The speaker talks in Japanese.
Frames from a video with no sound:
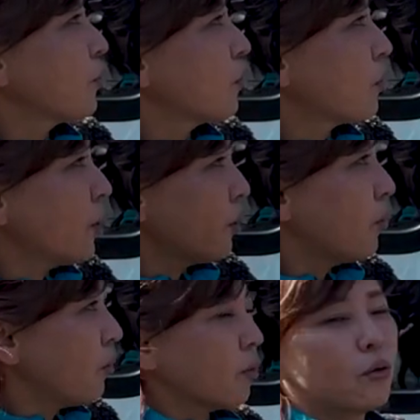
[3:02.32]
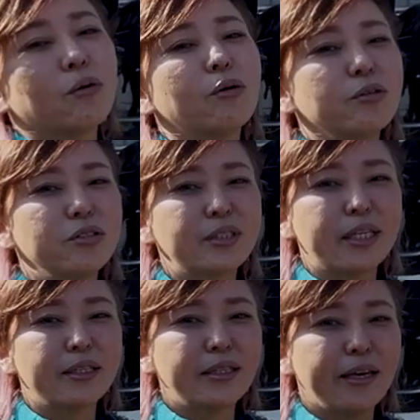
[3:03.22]
これをご購入
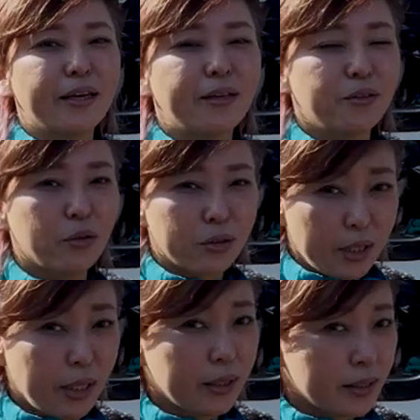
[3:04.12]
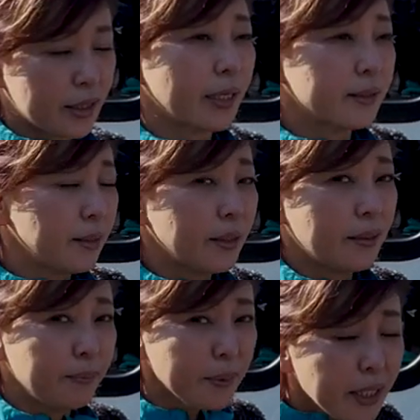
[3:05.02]
されて乗って使って
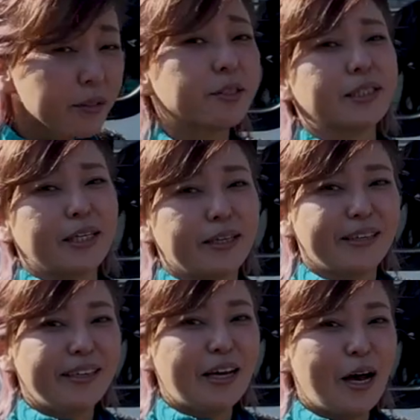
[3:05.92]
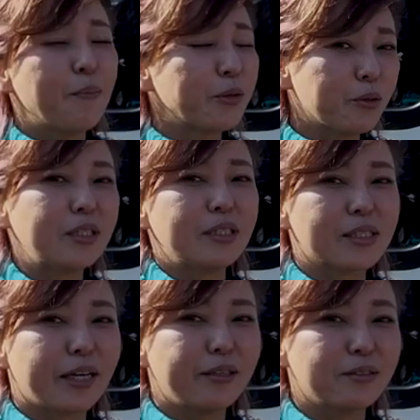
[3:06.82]
みてください。雨の日に
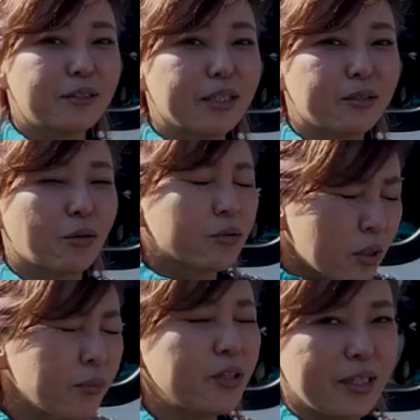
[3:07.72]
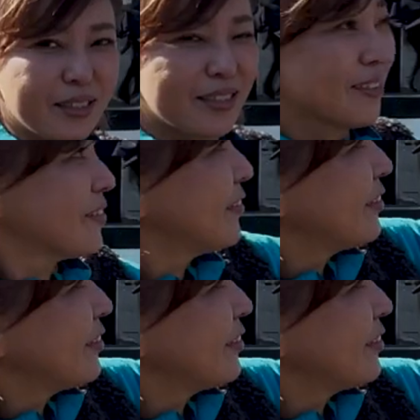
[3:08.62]
使えるってとってもいいです。